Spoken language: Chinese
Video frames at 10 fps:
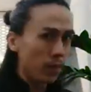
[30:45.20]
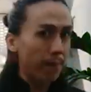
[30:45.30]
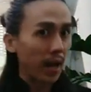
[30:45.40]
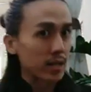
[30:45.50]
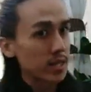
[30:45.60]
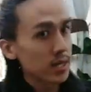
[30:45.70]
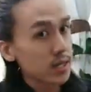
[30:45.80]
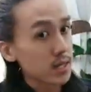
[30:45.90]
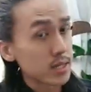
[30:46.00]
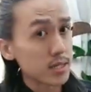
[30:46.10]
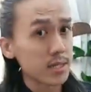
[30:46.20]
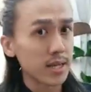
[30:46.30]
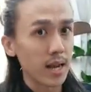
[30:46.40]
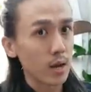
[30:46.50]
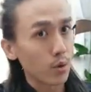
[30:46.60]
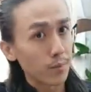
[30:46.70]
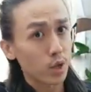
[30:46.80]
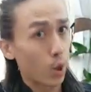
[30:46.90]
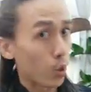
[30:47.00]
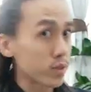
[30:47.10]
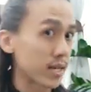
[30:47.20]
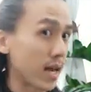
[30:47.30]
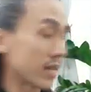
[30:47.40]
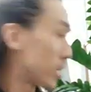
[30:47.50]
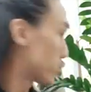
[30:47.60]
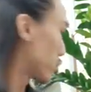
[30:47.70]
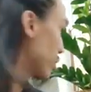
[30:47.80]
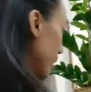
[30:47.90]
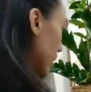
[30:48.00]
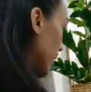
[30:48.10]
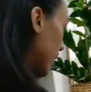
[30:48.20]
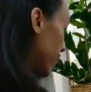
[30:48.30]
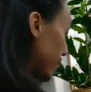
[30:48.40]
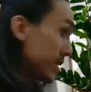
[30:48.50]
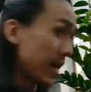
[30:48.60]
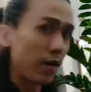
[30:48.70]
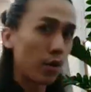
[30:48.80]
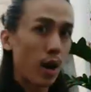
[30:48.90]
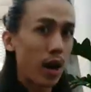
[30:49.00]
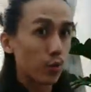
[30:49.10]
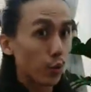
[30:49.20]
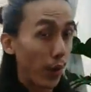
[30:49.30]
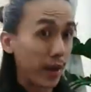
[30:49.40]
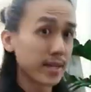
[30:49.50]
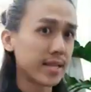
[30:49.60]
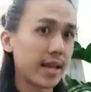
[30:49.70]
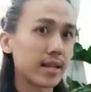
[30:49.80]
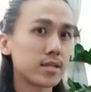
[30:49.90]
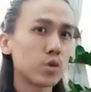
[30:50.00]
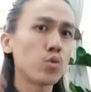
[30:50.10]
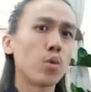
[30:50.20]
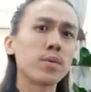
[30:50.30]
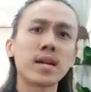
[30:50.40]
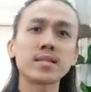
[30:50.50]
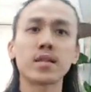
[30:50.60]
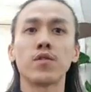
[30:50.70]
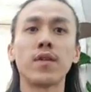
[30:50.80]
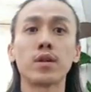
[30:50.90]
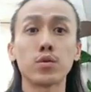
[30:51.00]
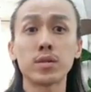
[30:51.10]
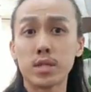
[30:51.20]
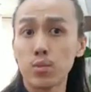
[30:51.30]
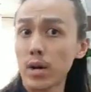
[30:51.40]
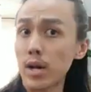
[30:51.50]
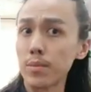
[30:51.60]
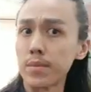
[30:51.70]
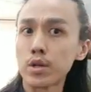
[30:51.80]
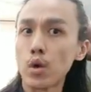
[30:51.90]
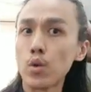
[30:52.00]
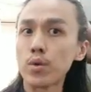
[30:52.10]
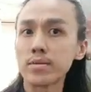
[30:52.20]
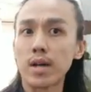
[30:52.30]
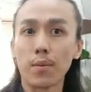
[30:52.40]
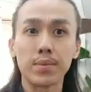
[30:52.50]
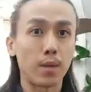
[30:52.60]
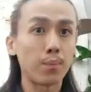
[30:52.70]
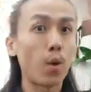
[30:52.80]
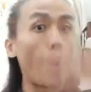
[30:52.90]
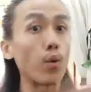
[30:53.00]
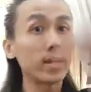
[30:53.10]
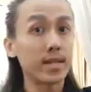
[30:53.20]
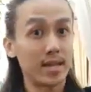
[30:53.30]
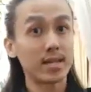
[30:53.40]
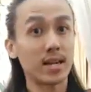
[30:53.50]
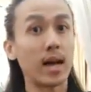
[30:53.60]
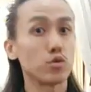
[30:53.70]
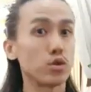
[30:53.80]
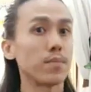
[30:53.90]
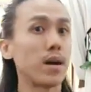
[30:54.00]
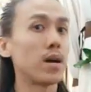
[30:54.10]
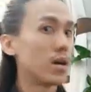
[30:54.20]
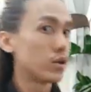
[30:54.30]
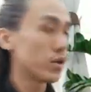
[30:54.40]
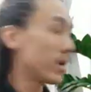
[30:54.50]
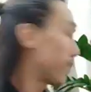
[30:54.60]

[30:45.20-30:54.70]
们绑这个呢，其实也让我们的头型看下去比较啊圆一点。从我们常剪头发都会希望让我们的后脑勺比较蓬一点的感觉嘛。所